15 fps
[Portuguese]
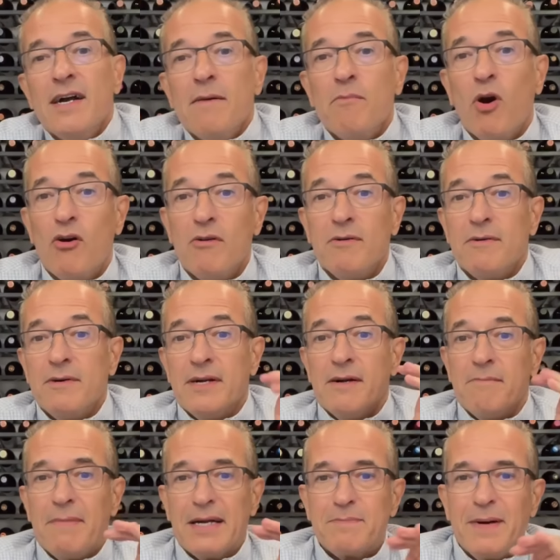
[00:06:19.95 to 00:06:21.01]
Bom,
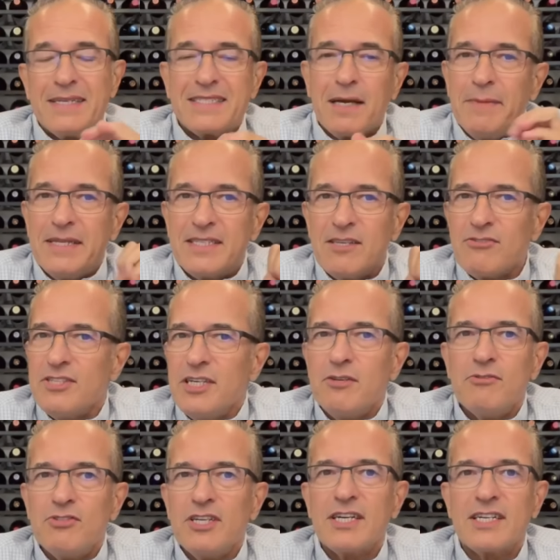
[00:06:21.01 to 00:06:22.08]
mas basicamente são
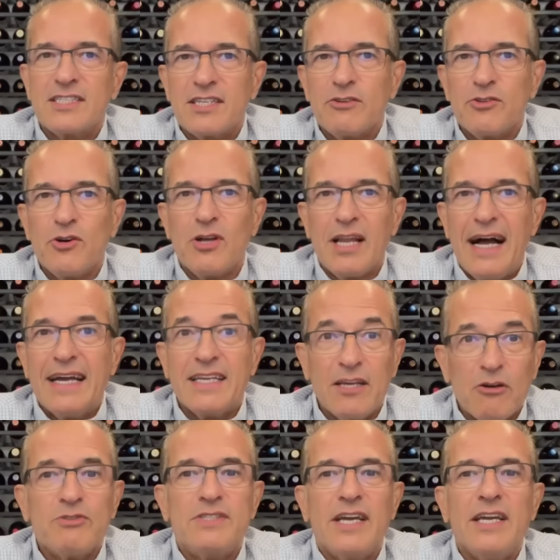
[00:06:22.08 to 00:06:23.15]
cinco dicas que eu dou lá e que
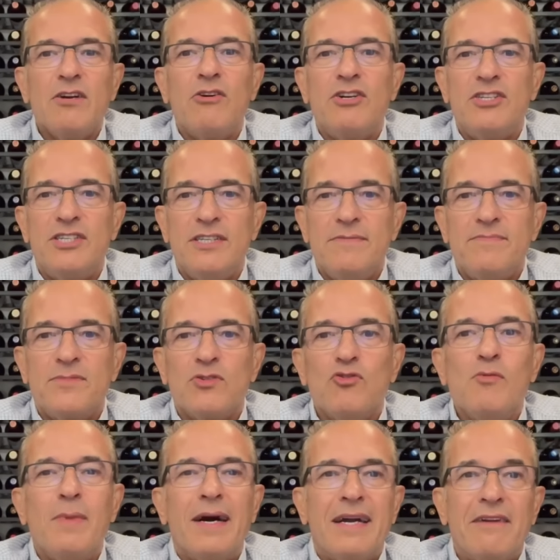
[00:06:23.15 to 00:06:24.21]
eu usei hoje.
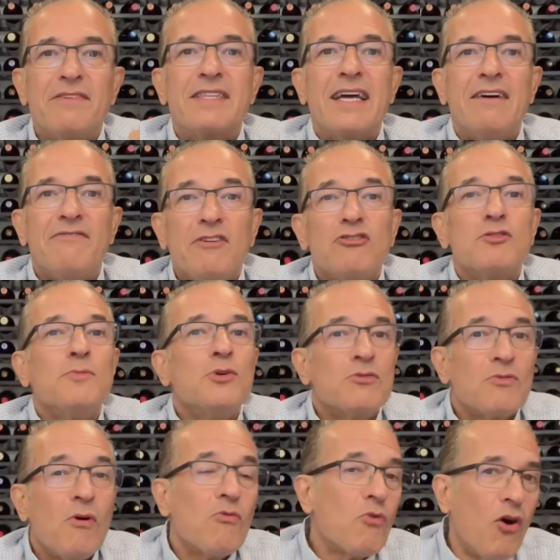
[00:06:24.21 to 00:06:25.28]
Uma, evitar vinhos
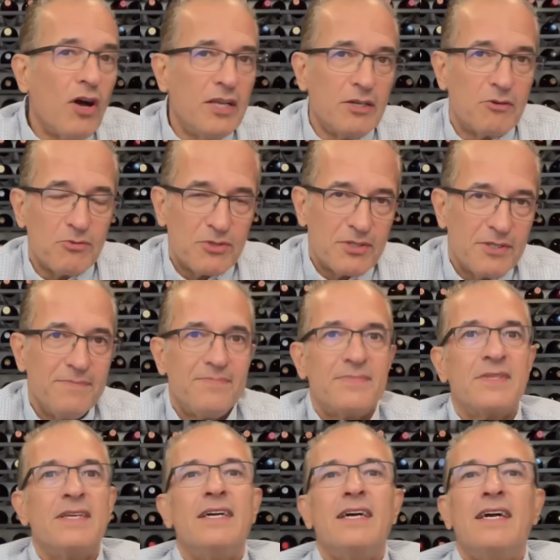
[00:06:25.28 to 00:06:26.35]
muito alcoólicos.
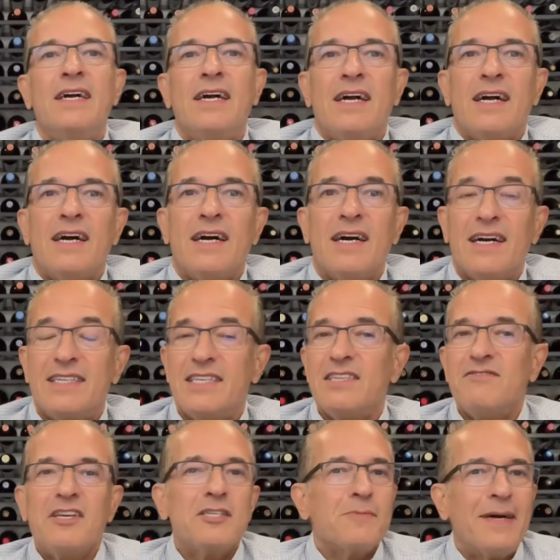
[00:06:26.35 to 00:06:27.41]
Uh, esses
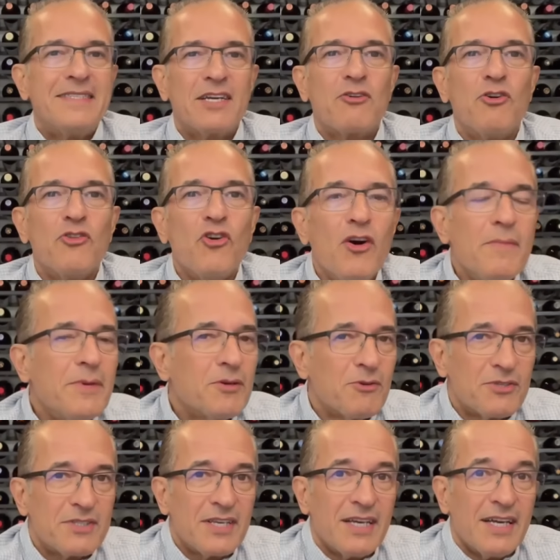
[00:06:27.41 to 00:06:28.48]
vinhos mais
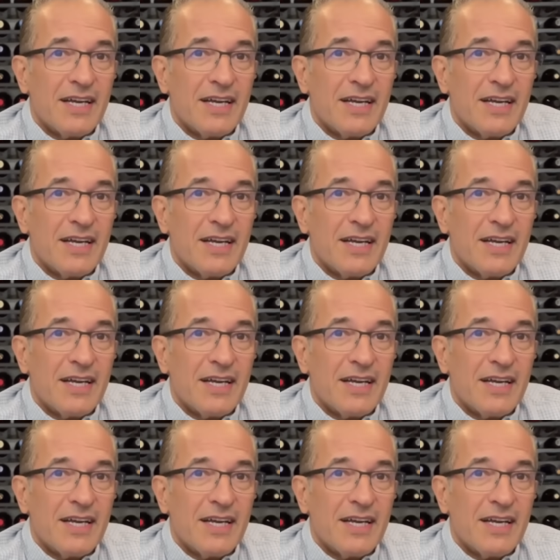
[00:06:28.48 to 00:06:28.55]
econômicos,